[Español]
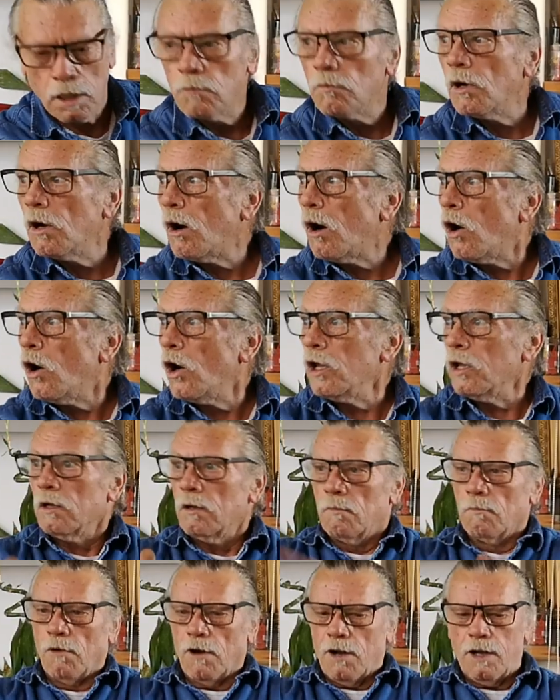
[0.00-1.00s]
¡Uh! ¡Uy!
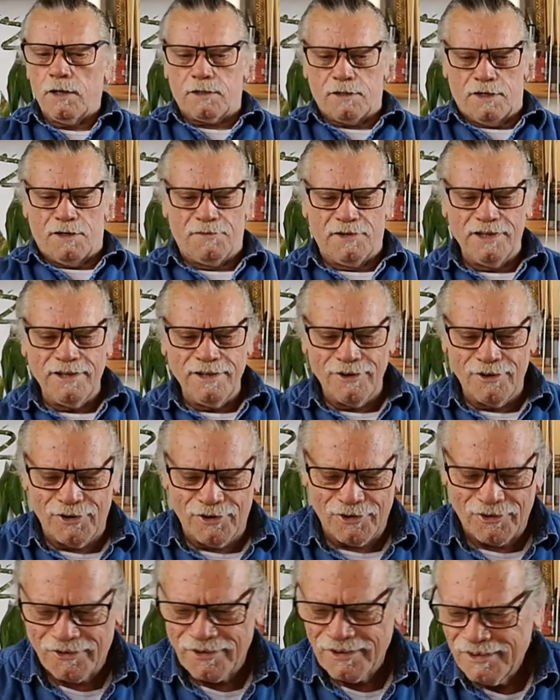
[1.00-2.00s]
¡Uy! ¿Quién ha
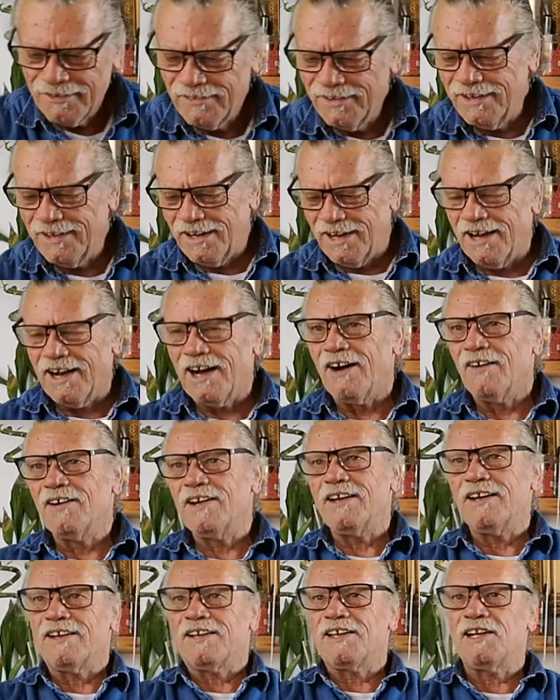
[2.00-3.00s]
venido? Mira,
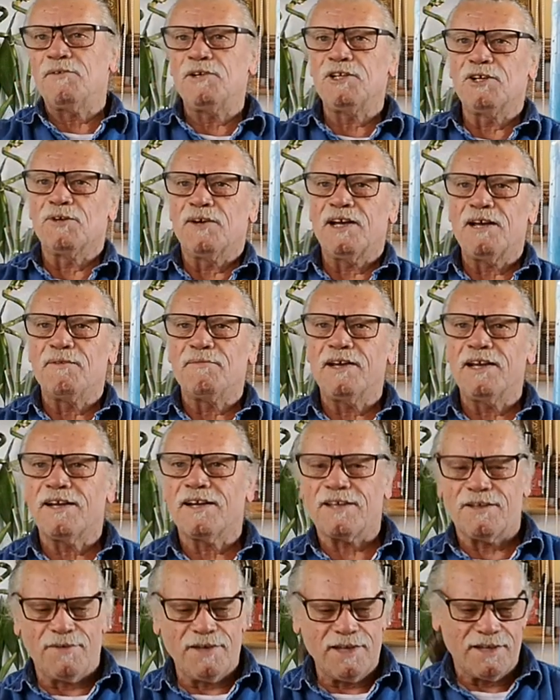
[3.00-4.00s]
ven, ¿quién ha venido? Ven, ven
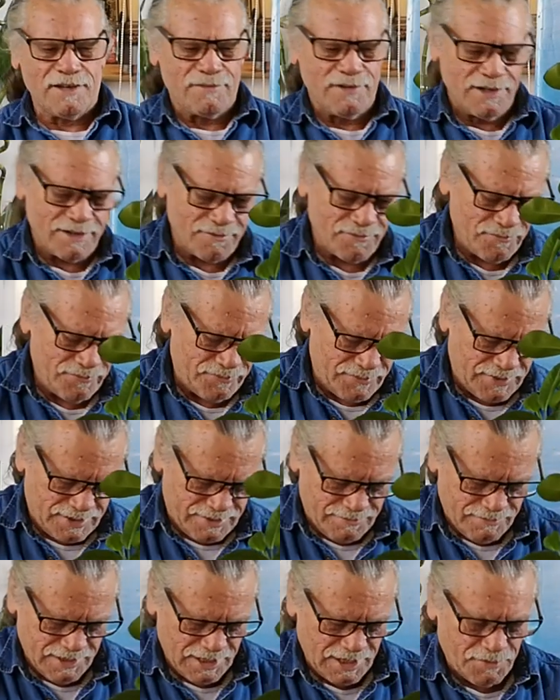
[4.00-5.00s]
aquí, ven, ven.
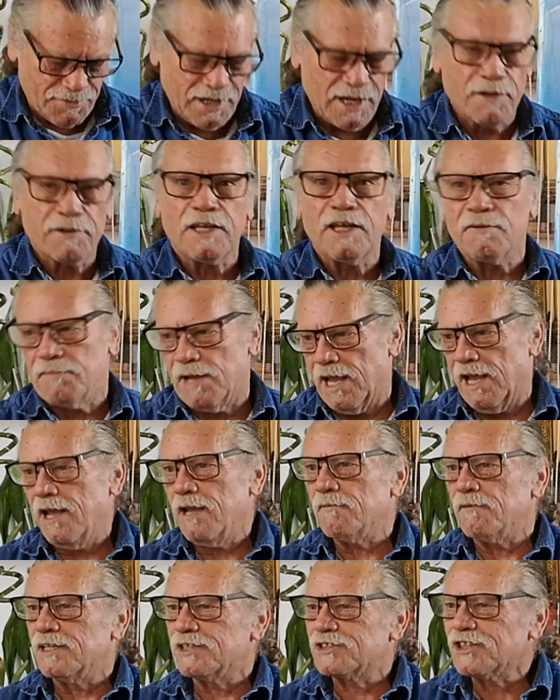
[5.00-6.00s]
Mira, ven aquí,
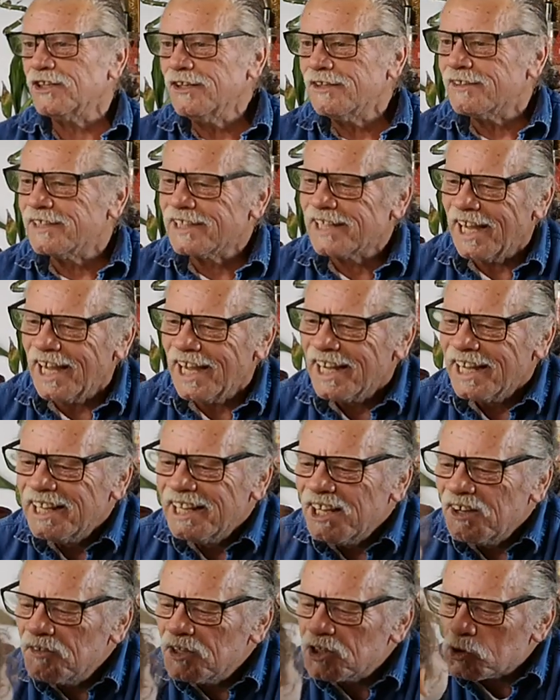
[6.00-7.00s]
ven, beso, venga,
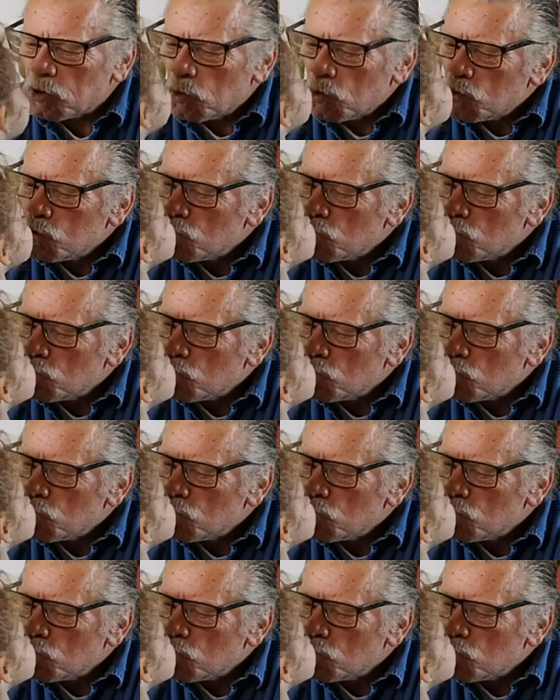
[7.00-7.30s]
beso.